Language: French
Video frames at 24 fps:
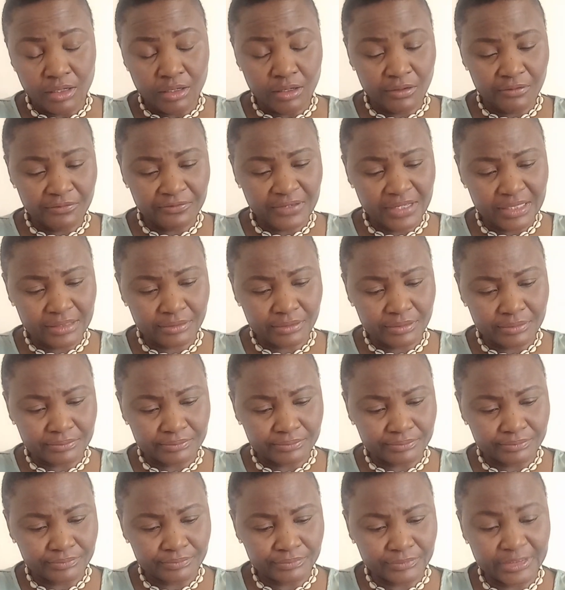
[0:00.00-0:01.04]
en fait,
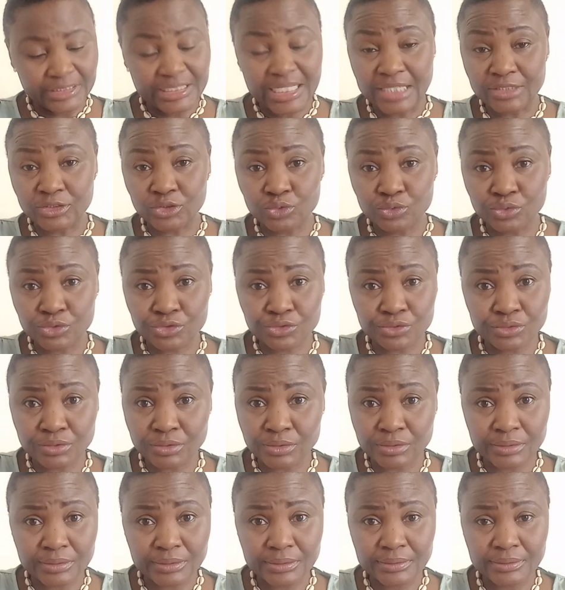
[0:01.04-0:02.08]
il y a
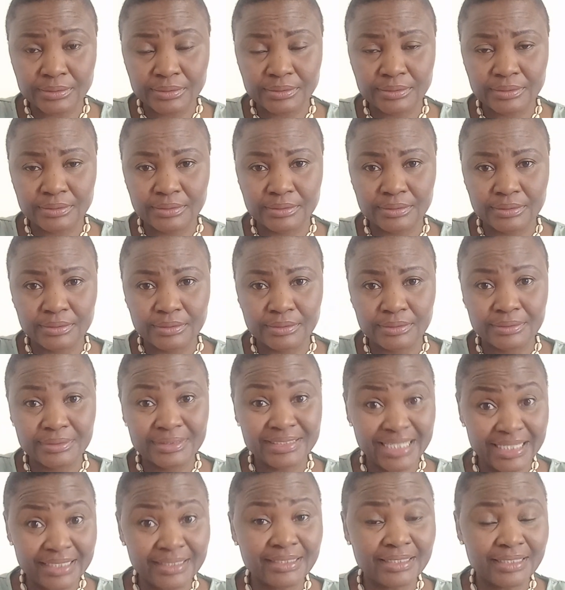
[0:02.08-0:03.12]
toujours
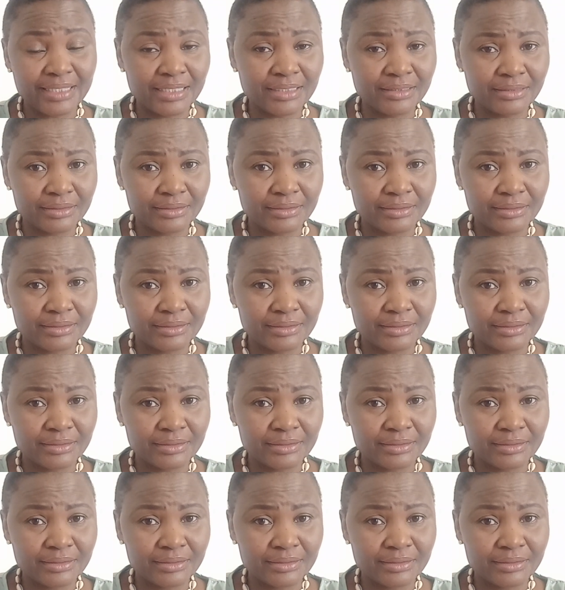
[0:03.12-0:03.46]
quelqu'un